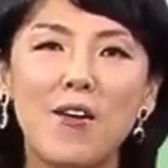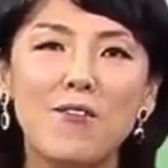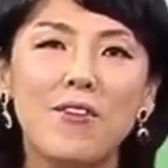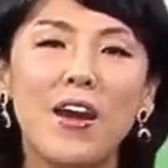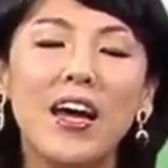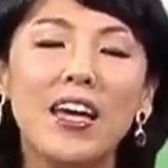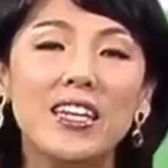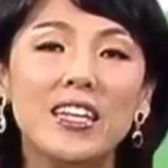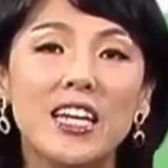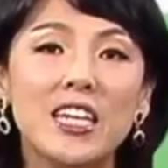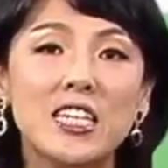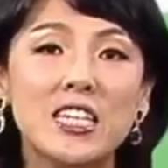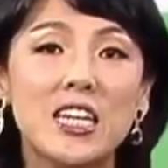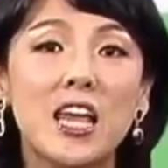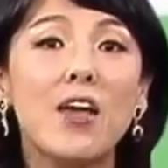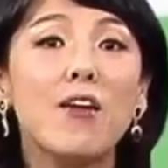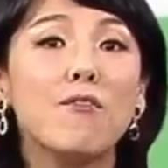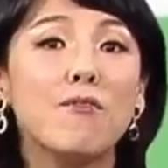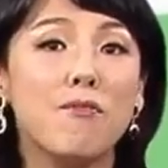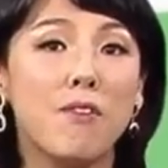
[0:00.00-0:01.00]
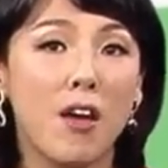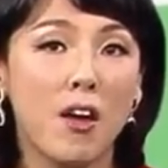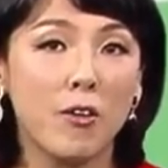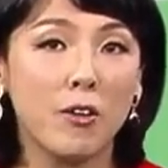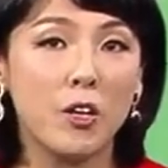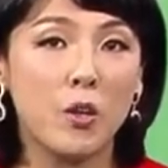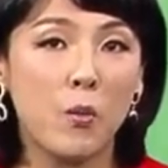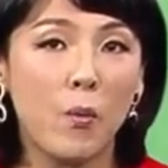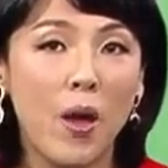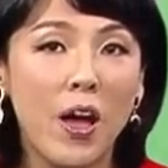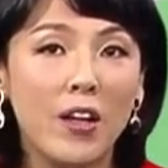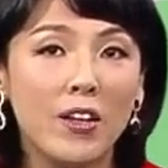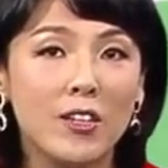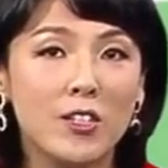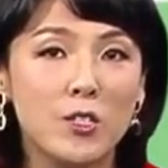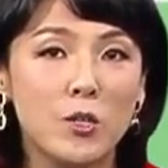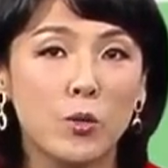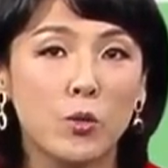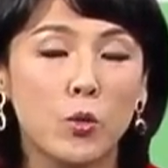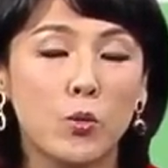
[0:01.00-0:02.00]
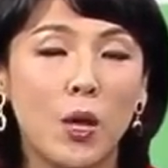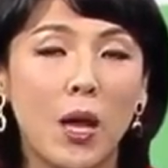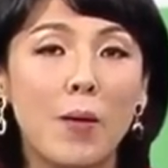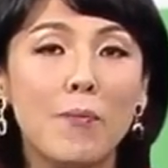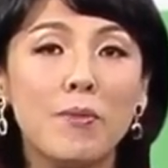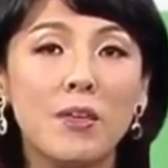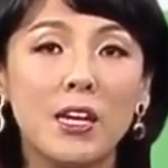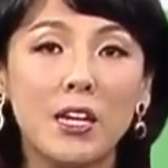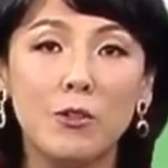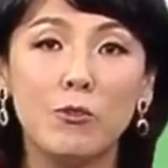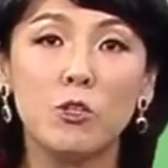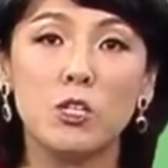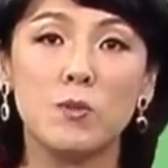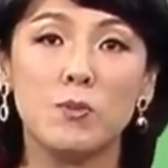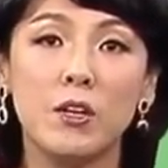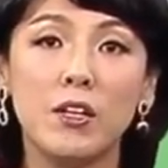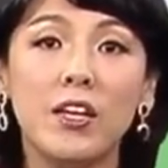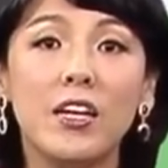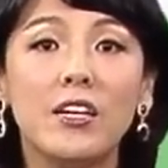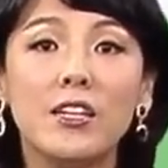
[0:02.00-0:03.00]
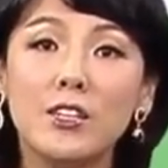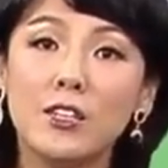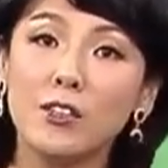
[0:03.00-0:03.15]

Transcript: Fine 대신에 very well 정도도 함께 알아두시면